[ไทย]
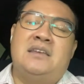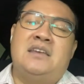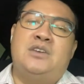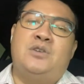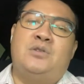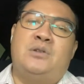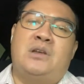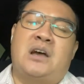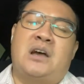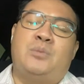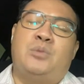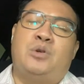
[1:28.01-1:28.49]

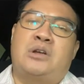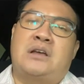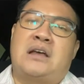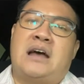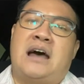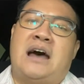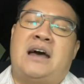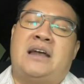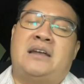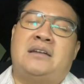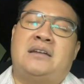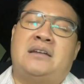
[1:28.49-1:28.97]
ที่อยู่ในกระบวน
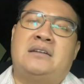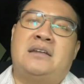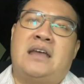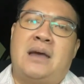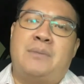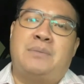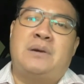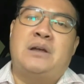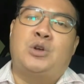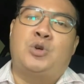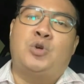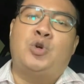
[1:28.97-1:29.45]
การ
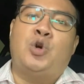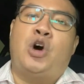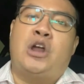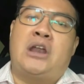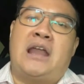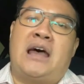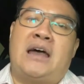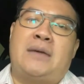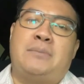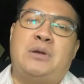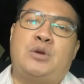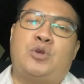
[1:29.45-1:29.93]
แอปเงินกู้
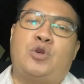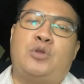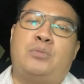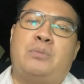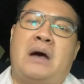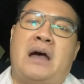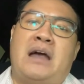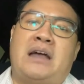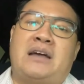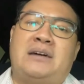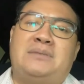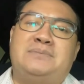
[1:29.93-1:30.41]
ออนไลน์ผิด
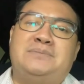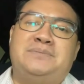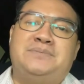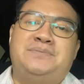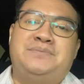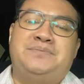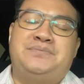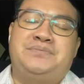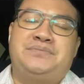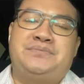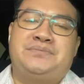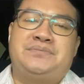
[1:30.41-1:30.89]
กฎหมายครับ
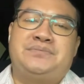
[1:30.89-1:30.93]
